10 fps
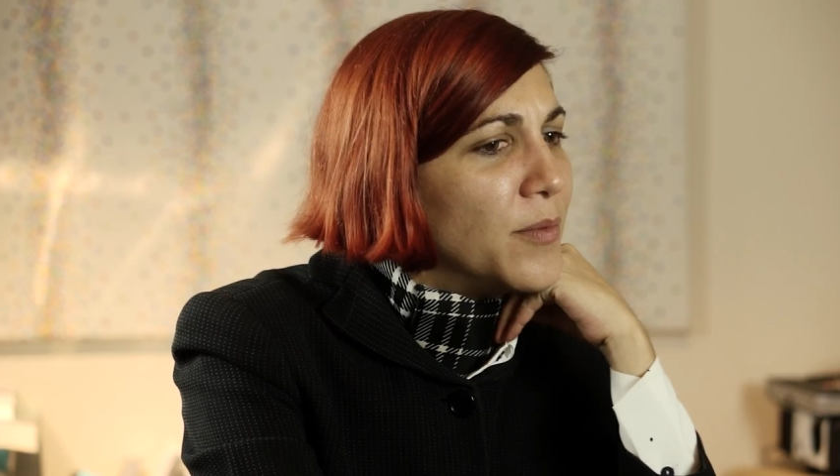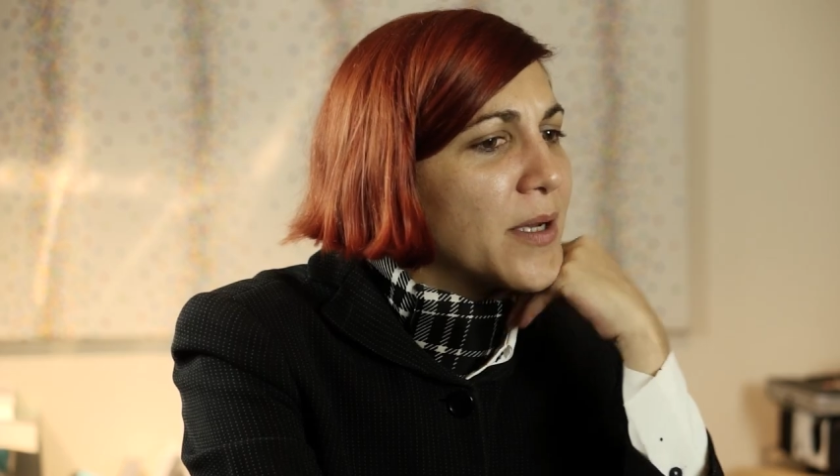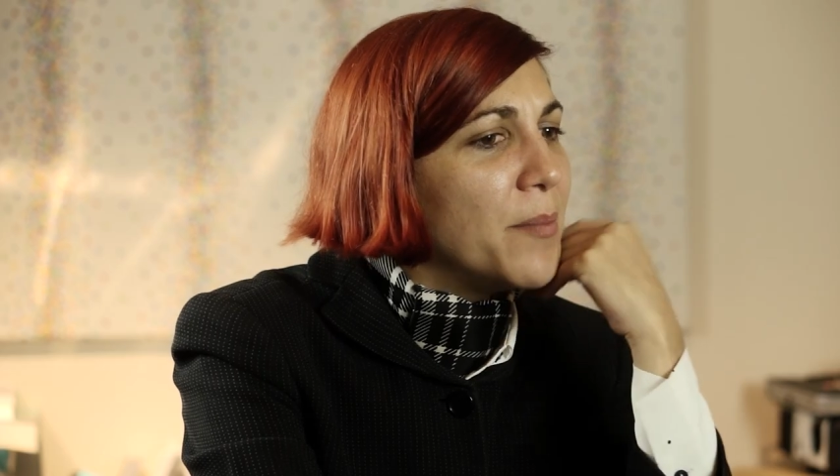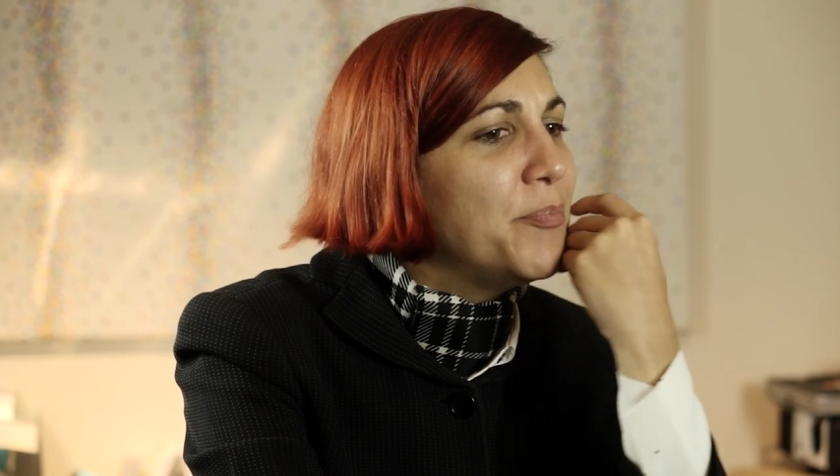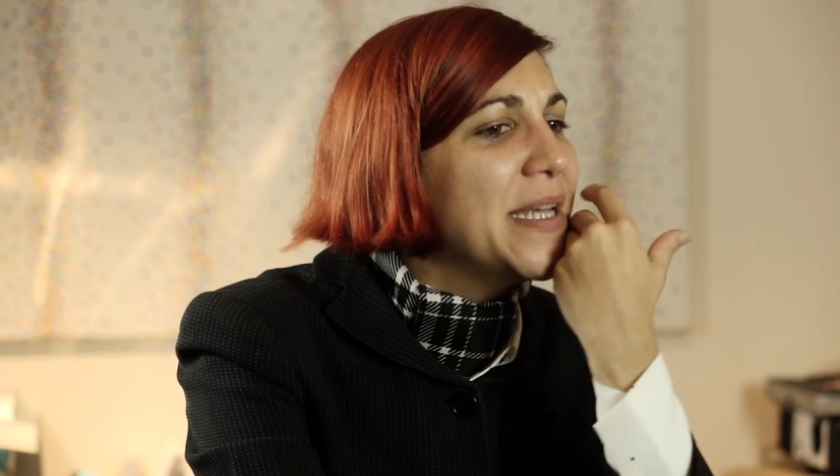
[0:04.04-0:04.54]

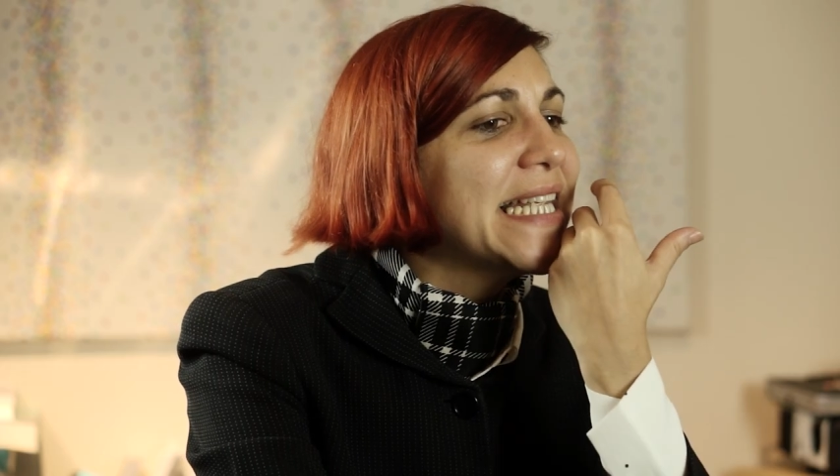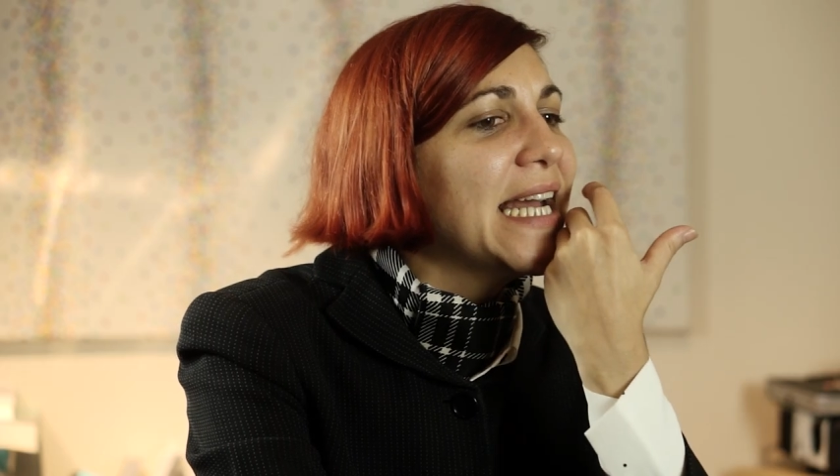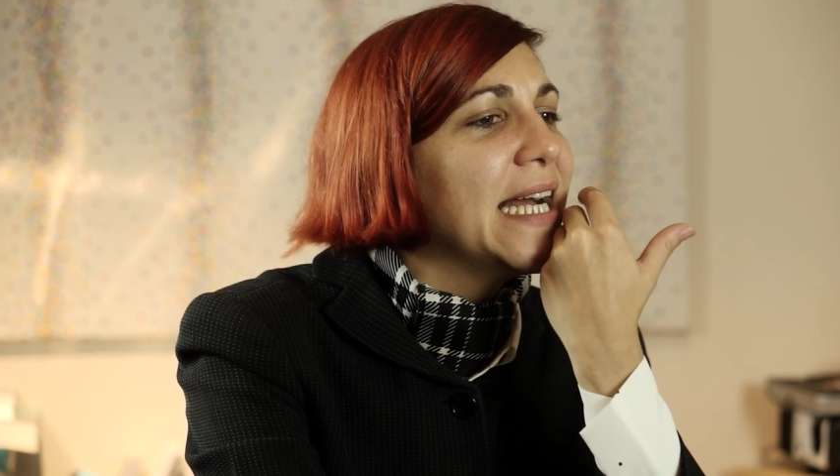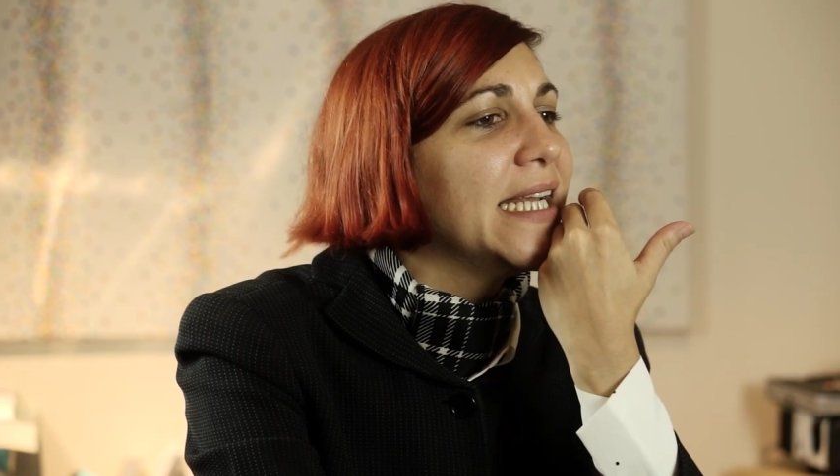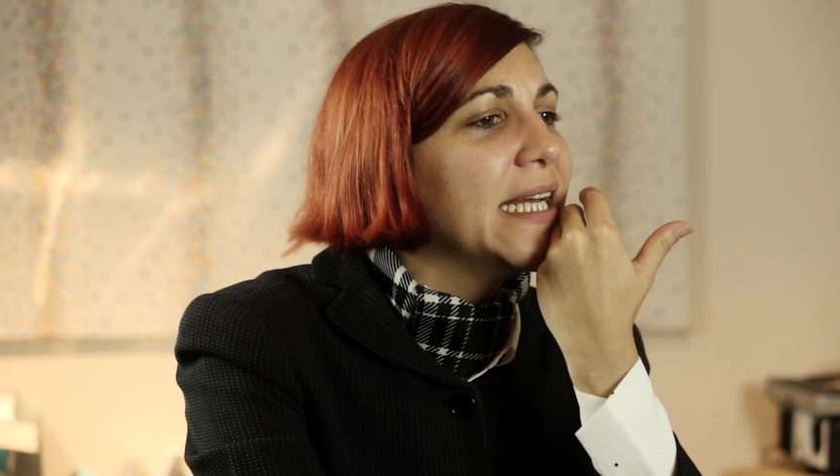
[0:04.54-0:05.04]
Como que
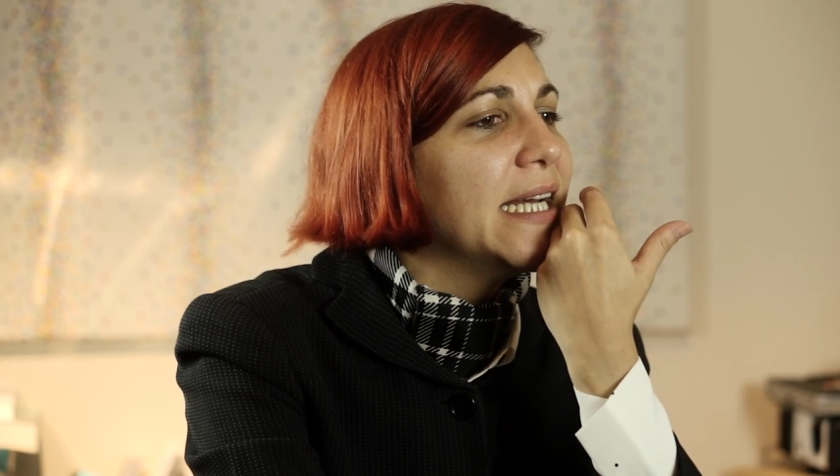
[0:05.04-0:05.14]
empieza a